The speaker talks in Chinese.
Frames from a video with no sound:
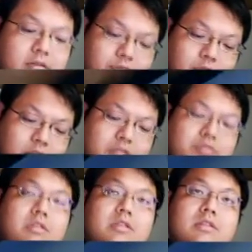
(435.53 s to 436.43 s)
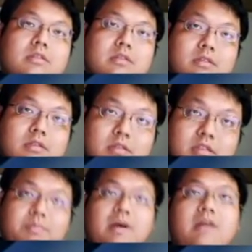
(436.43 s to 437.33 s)
所以的确是
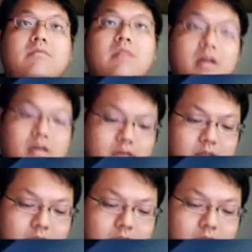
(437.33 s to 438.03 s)
四百五了哈。